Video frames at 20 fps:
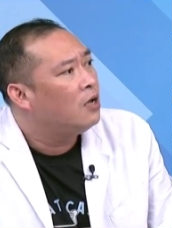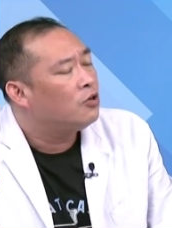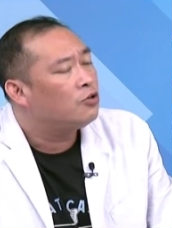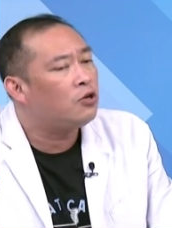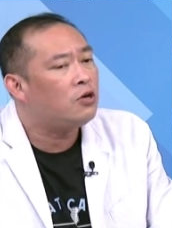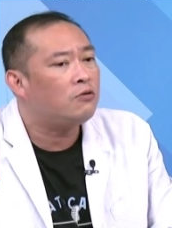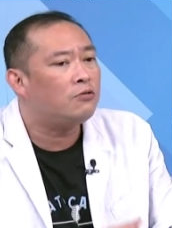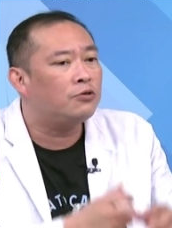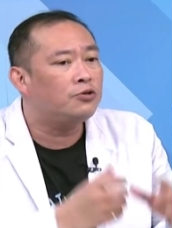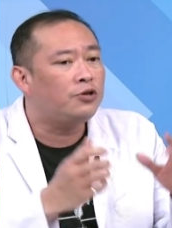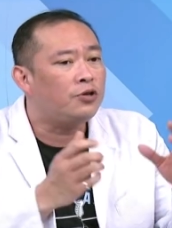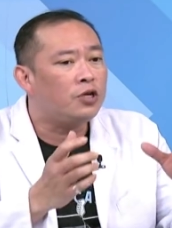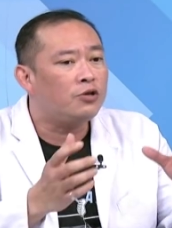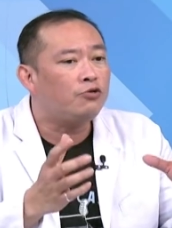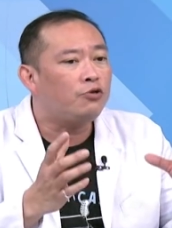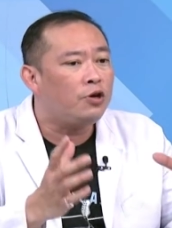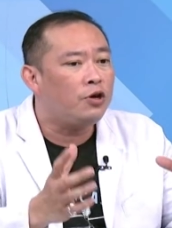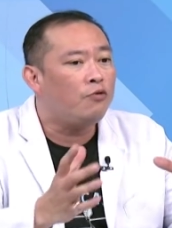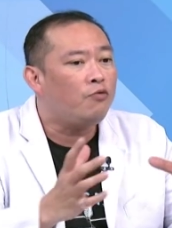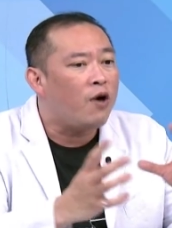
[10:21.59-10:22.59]
所以我觉得
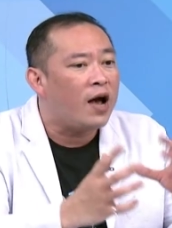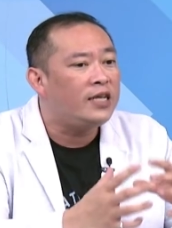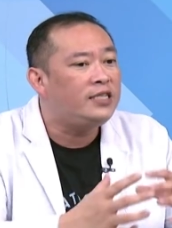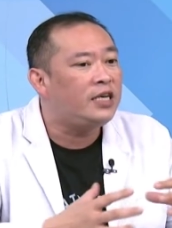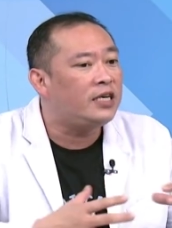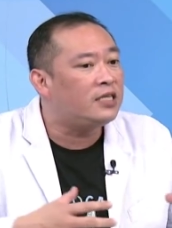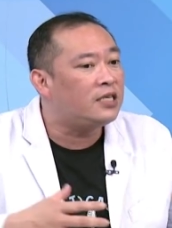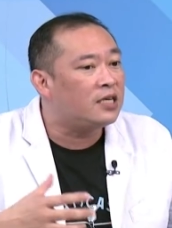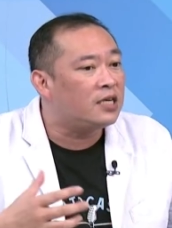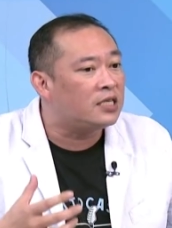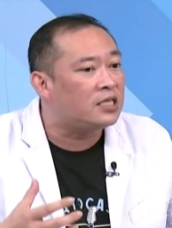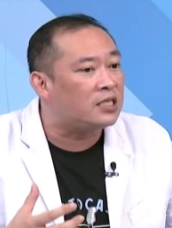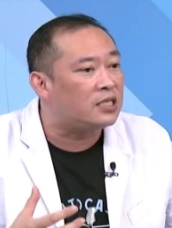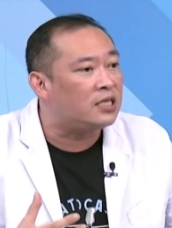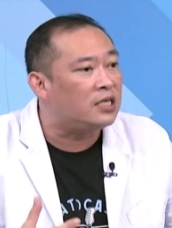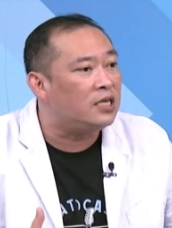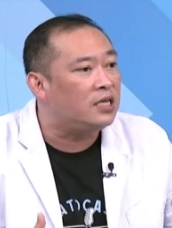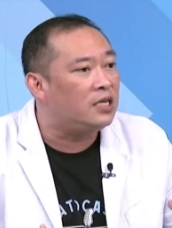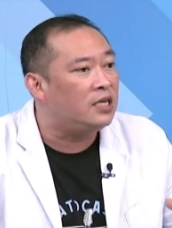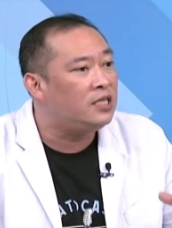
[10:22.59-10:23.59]
对于外界这个
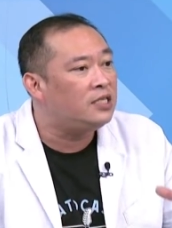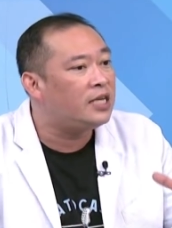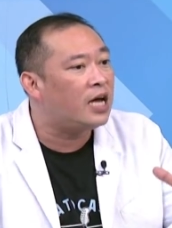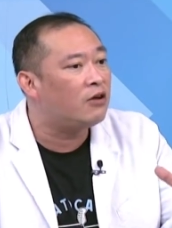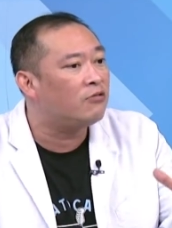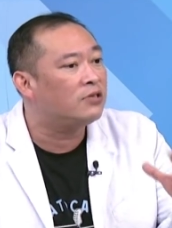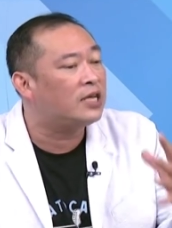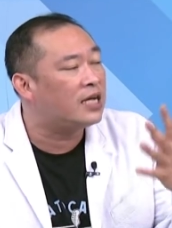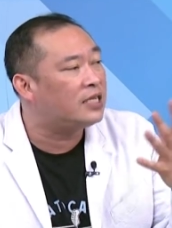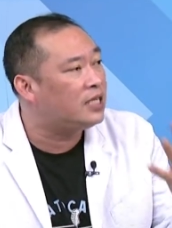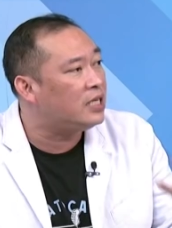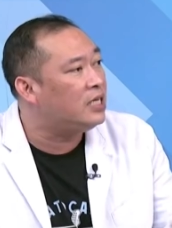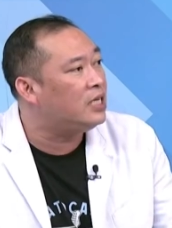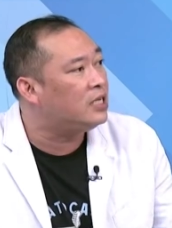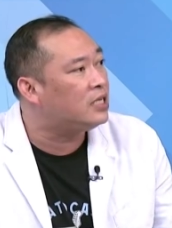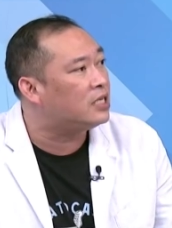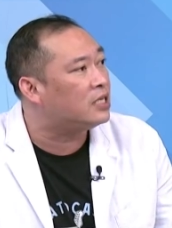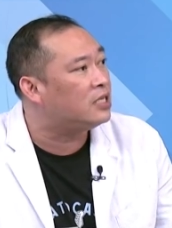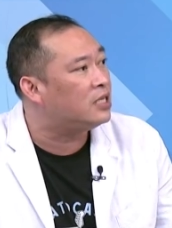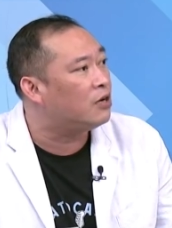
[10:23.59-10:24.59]
质疑，林家龙他第
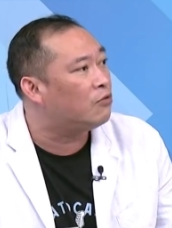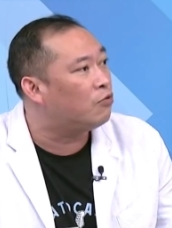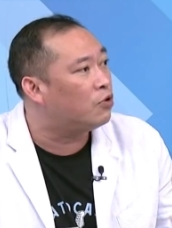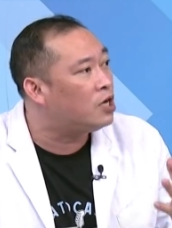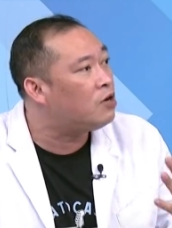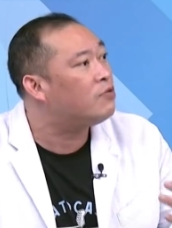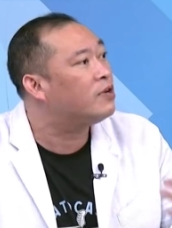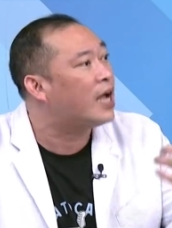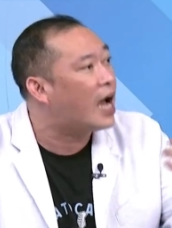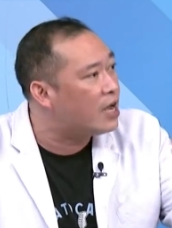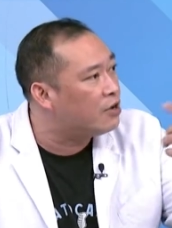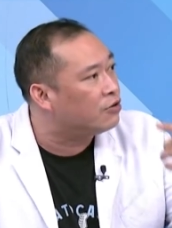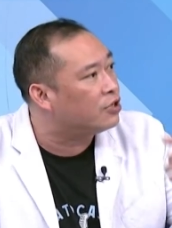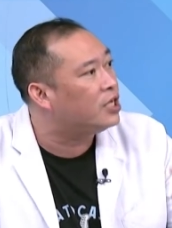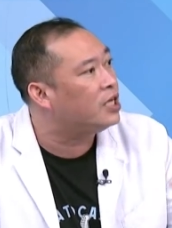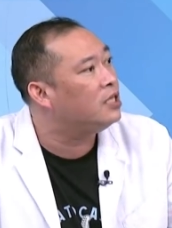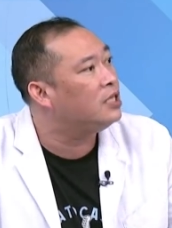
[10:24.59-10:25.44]
一时间，我认为他有